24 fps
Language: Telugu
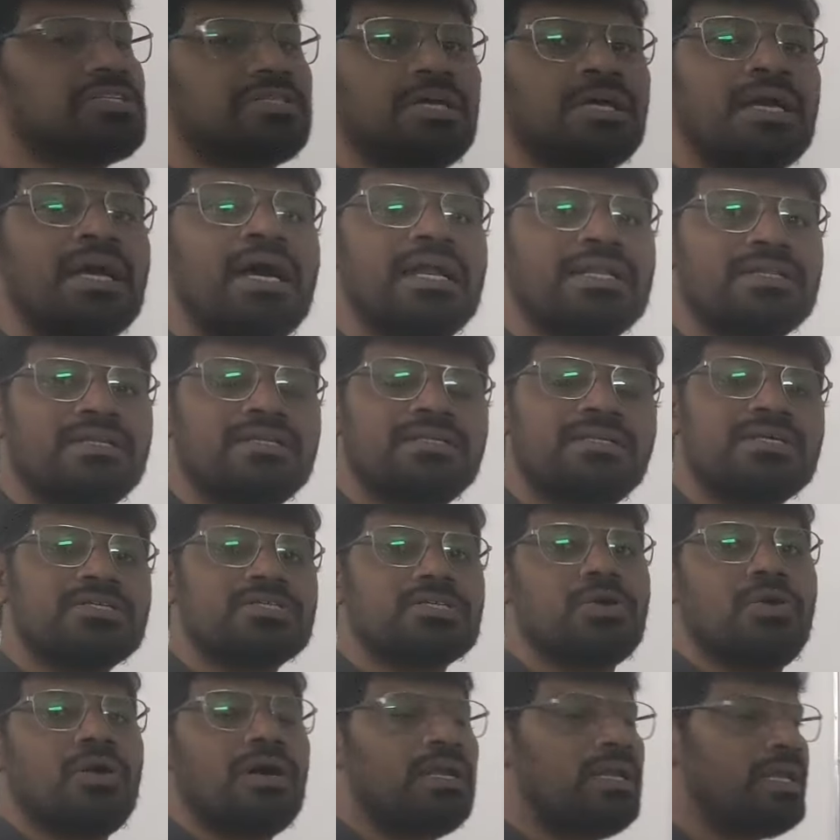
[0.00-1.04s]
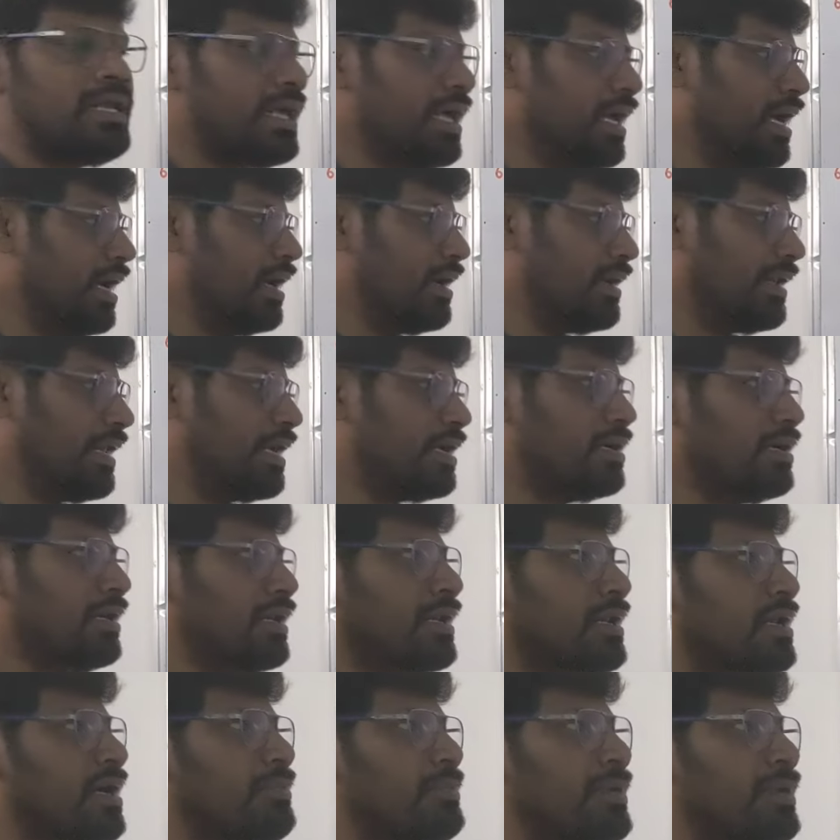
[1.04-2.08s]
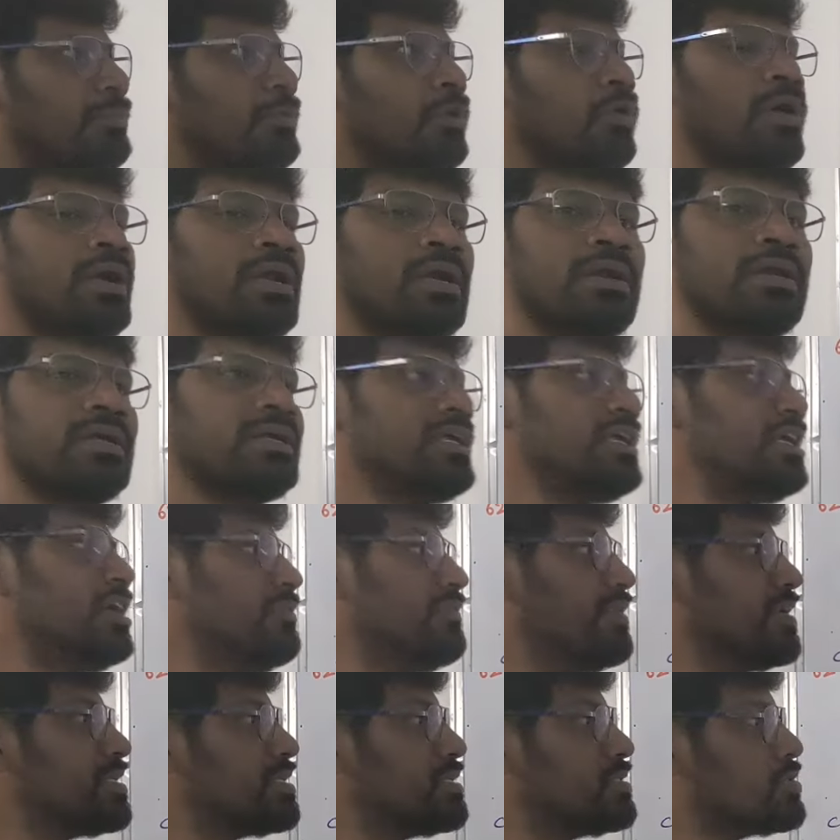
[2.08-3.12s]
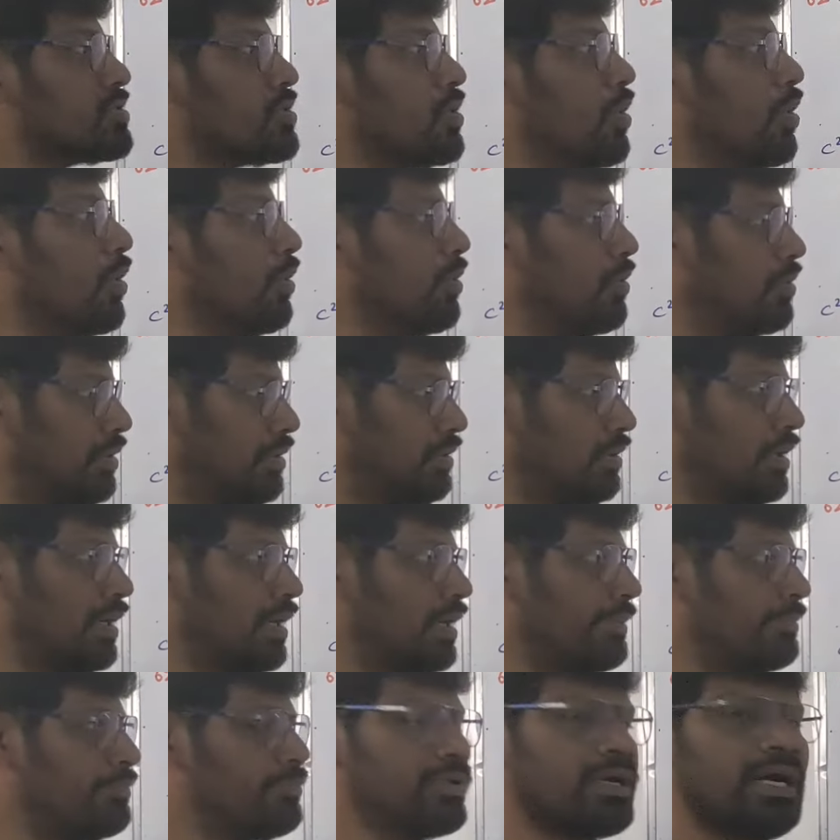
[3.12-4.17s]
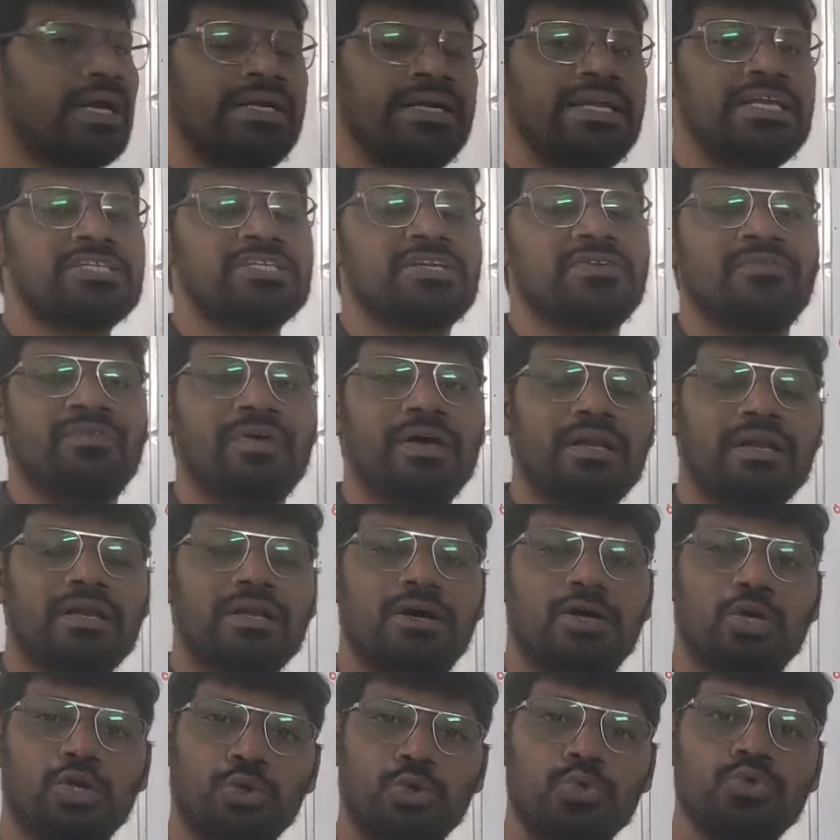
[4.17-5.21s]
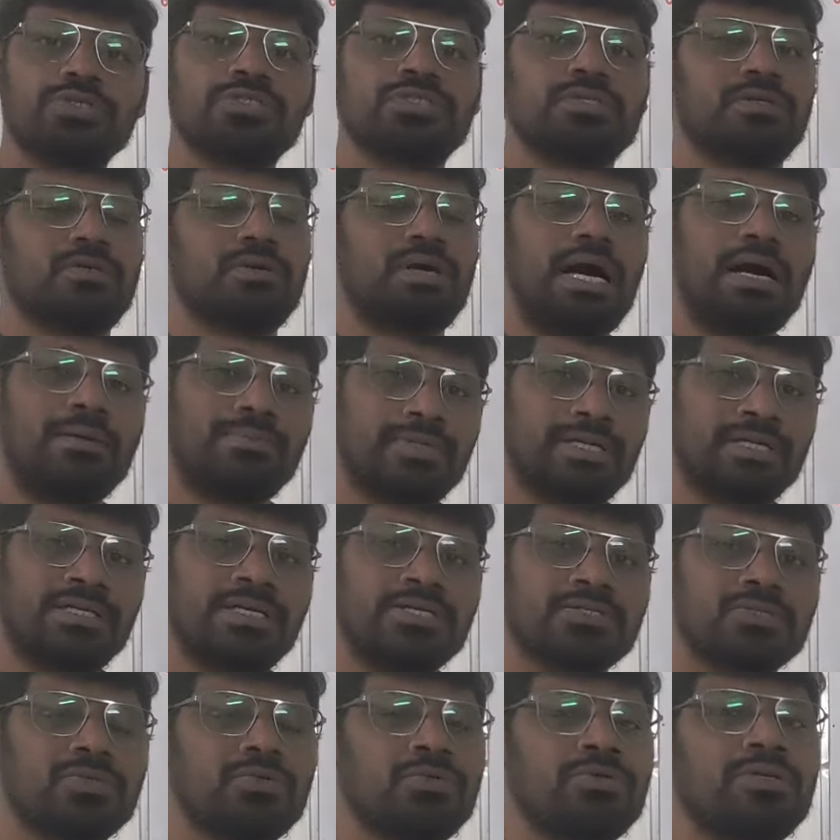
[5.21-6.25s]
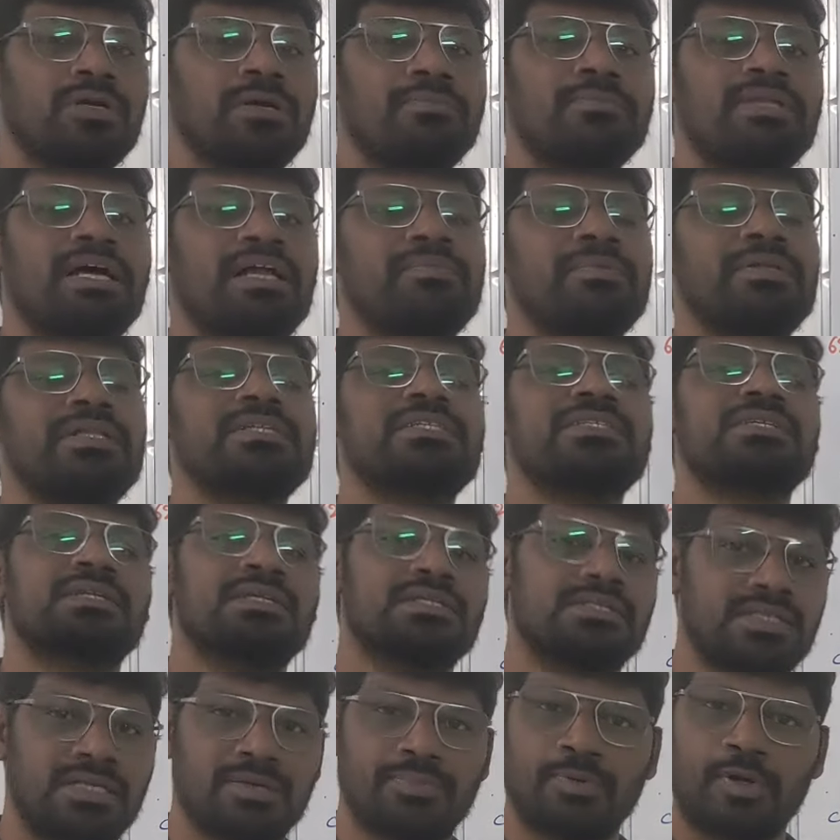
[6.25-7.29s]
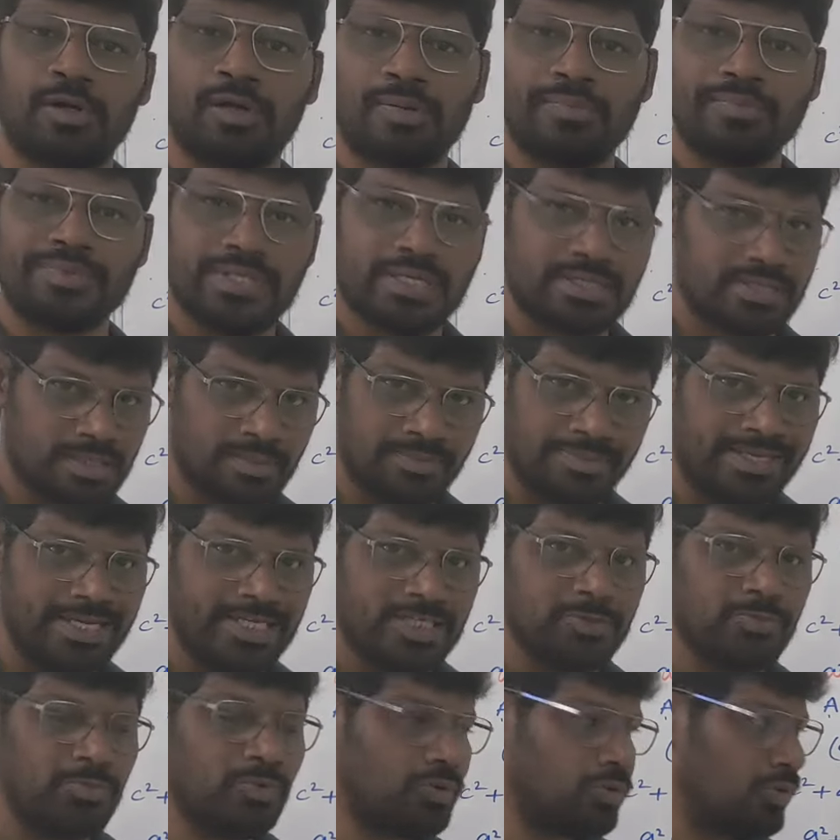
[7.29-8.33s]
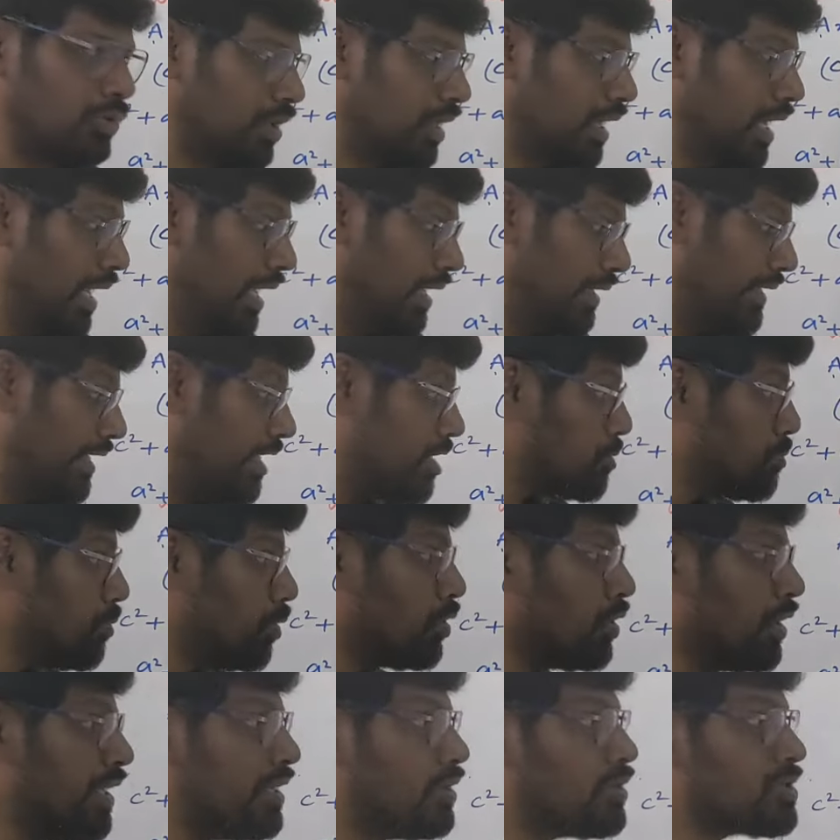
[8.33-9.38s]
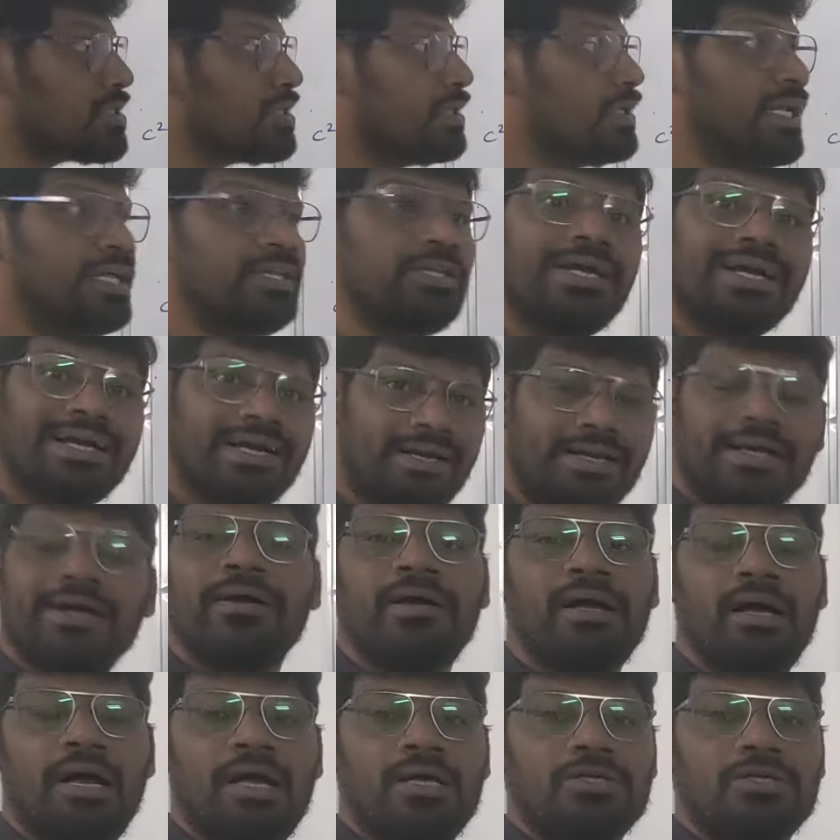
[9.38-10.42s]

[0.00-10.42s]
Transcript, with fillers: ఖచ్చితంగా అర్థం చేసుకోవాలి రెగ్యులర్గా మనం క్వాడ్రాటిక్ ఈక్వేషన్స్లో కండిషన్ ఫర్ రూట్స్ అర్థం చేసుకుంటాం దాని మీద చిన్న చిన్న ప్రాబ్లమ్స్ వేస్తాం టెక్స్ట్ బుక్లో టెక్స్ట్ బుక్లో ఈ క్వశ్చన్ లేదు ఎక్కడ